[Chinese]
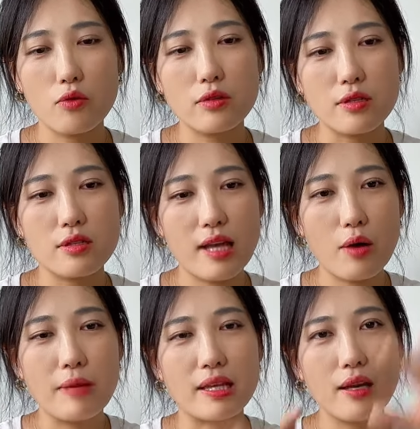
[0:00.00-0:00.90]
或者是
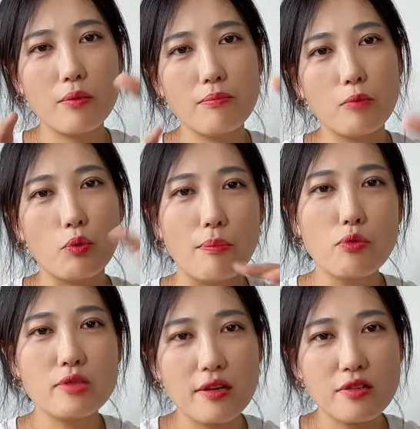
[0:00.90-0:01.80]
它每天稳
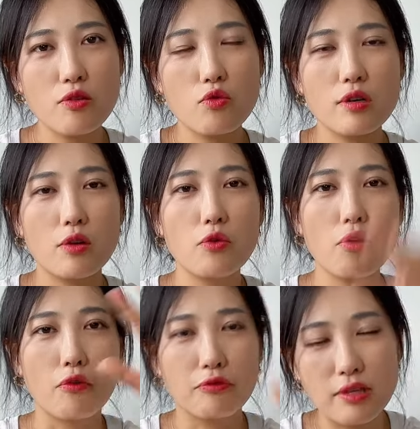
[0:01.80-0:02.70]
步上升，或者略
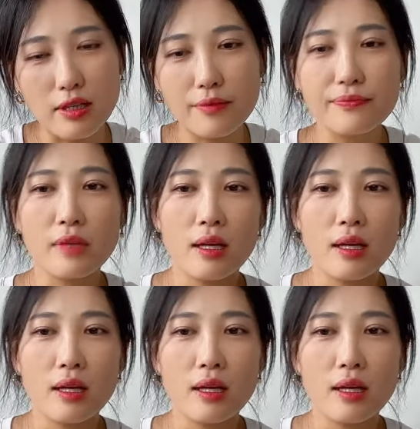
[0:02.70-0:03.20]
有浮盈。